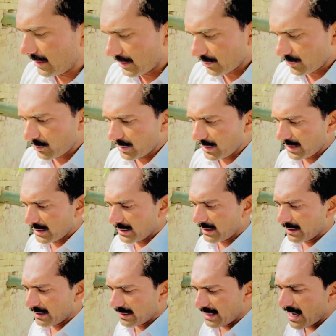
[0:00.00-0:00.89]

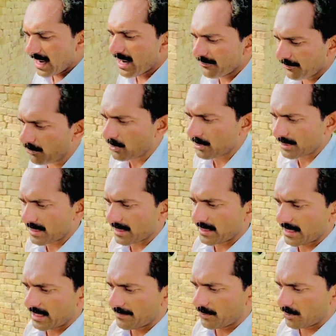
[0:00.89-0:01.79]
कोई ॾह फुट जे
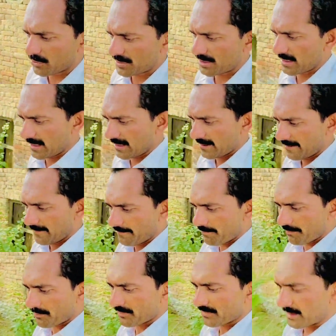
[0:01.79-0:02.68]
करीब हो से
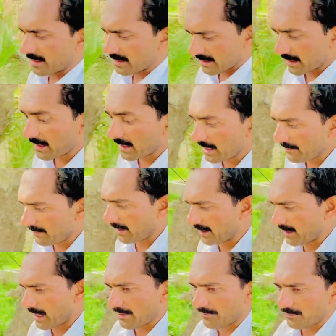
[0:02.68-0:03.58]
तकरीबन ॾह